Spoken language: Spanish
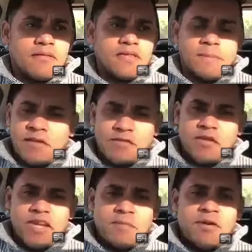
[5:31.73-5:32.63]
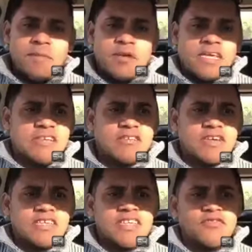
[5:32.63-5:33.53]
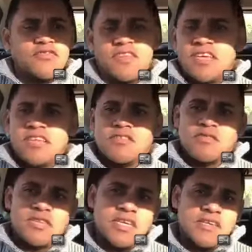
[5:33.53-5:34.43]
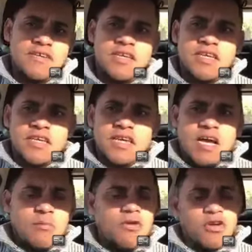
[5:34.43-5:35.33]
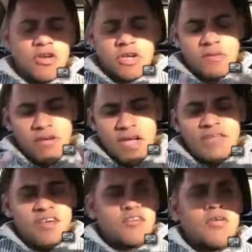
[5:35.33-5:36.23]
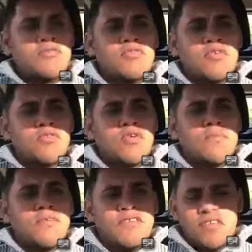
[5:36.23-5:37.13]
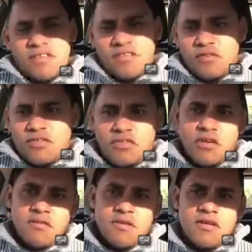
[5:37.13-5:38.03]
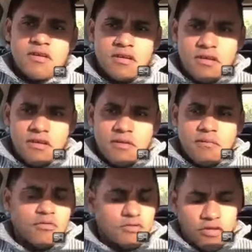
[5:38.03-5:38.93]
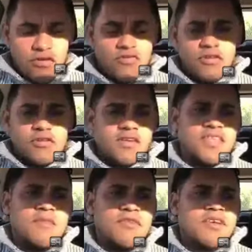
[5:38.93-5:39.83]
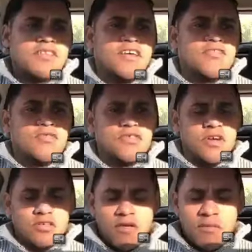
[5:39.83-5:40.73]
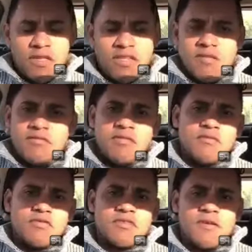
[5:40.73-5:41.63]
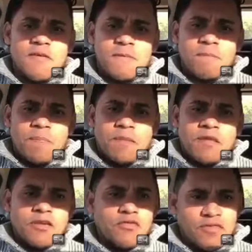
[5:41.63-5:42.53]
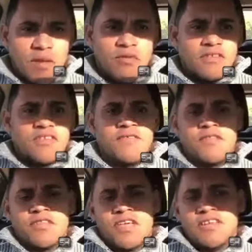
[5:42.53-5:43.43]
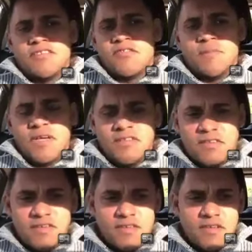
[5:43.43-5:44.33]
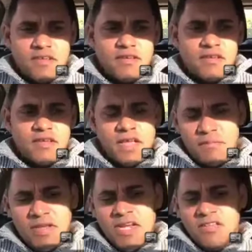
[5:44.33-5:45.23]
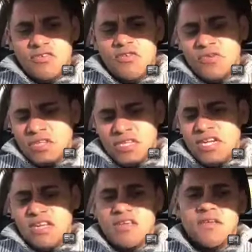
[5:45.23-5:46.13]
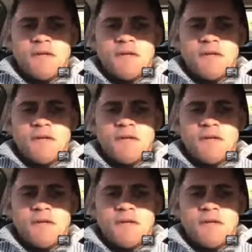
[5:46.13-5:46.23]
de personas? Pues porque eso es lo que está sucediendo. Ustedes, a lo mejor los que me van a ver no, no, no han vivido esa situación. Muchos de nosotros que estamos en Estados Unidos actualmente vivimos y cruzamos esas fronteras, esos países caminando o en tren